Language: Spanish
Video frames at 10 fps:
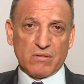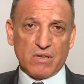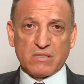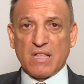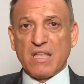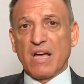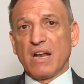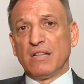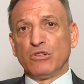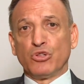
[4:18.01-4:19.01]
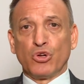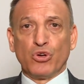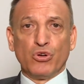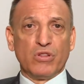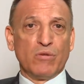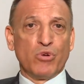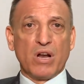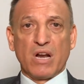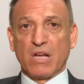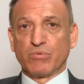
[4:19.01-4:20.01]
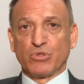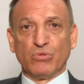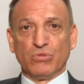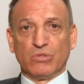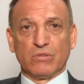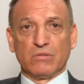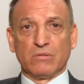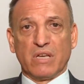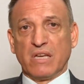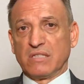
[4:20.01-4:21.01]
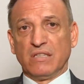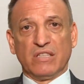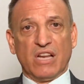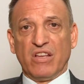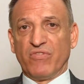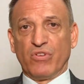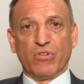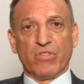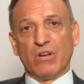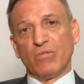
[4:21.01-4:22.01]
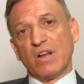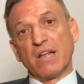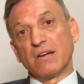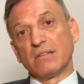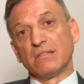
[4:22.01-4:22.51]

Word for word: hasta llegar al trono del monarca absoluto, que es el teléfono celular.